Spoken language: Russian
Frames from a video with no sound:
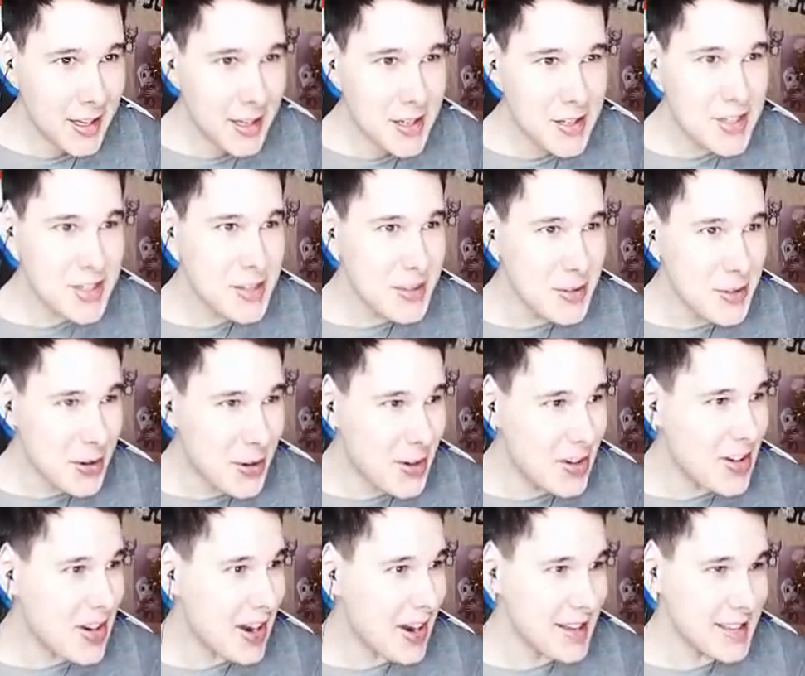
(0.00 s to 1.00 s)

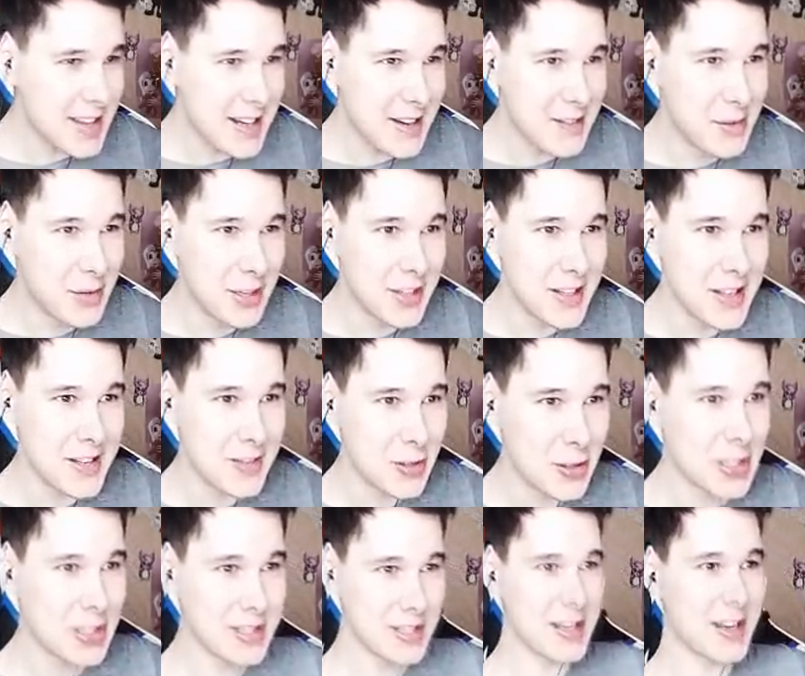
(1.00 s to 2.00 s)
Что? Как это работает?
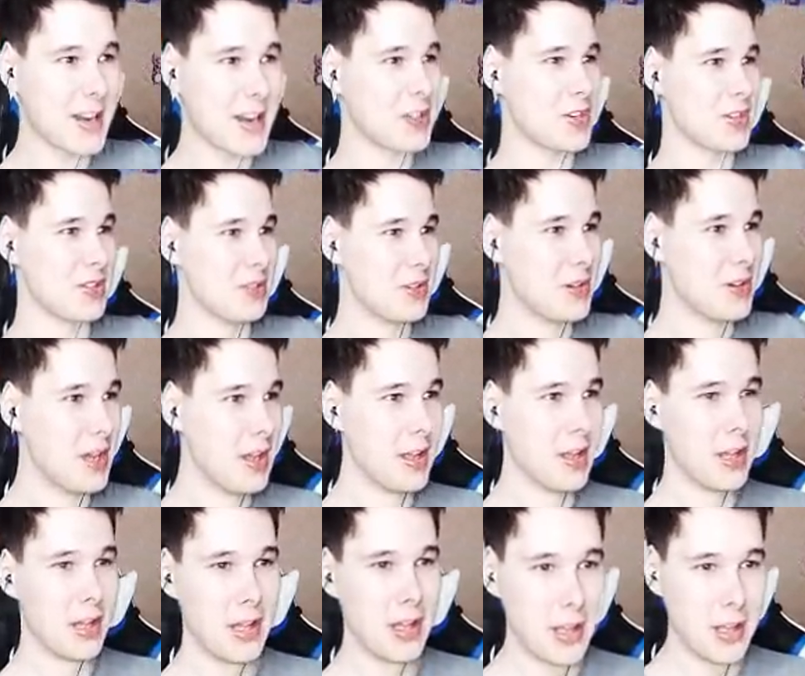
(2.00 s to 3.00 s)
Вот это я хочу
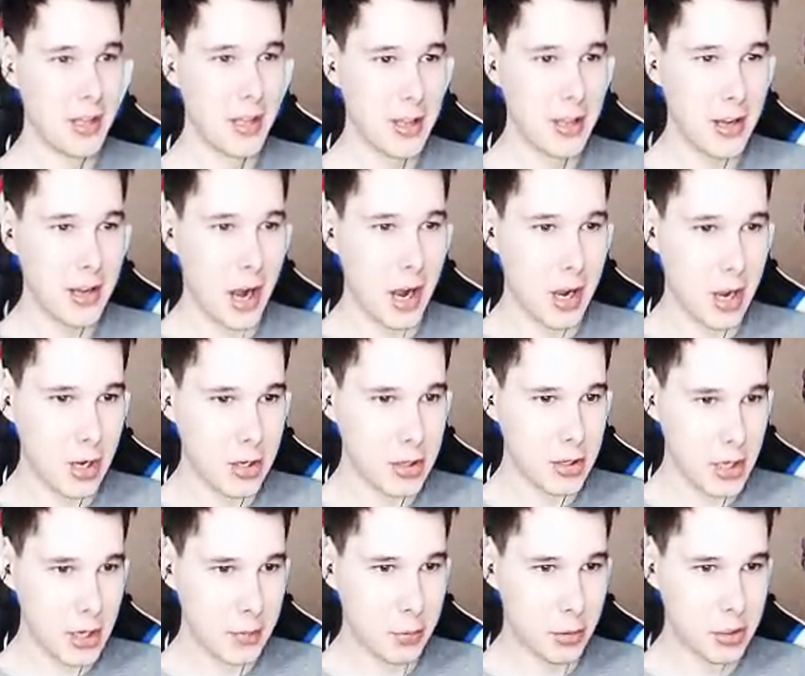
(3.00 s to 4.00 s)
как
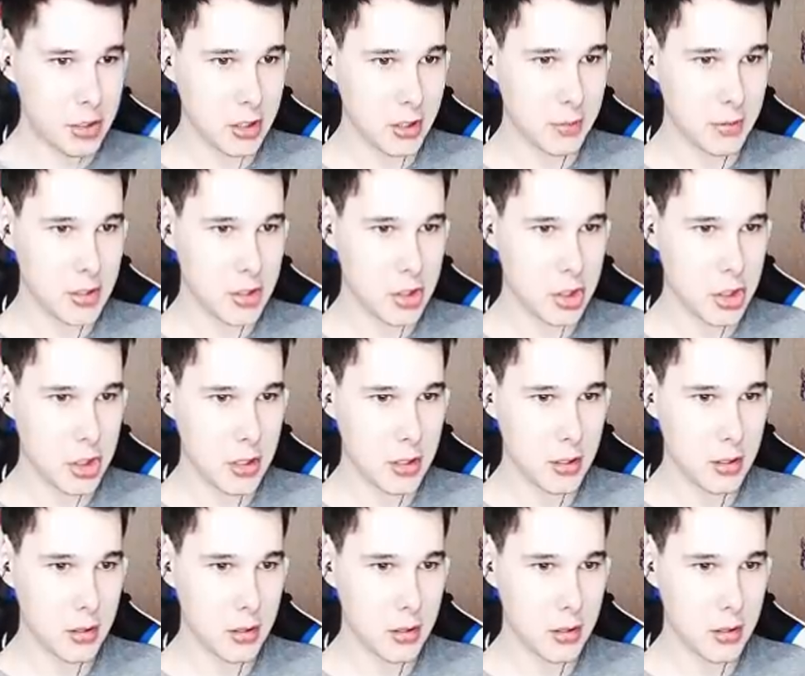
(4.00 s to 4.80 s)
это работает? Подожди.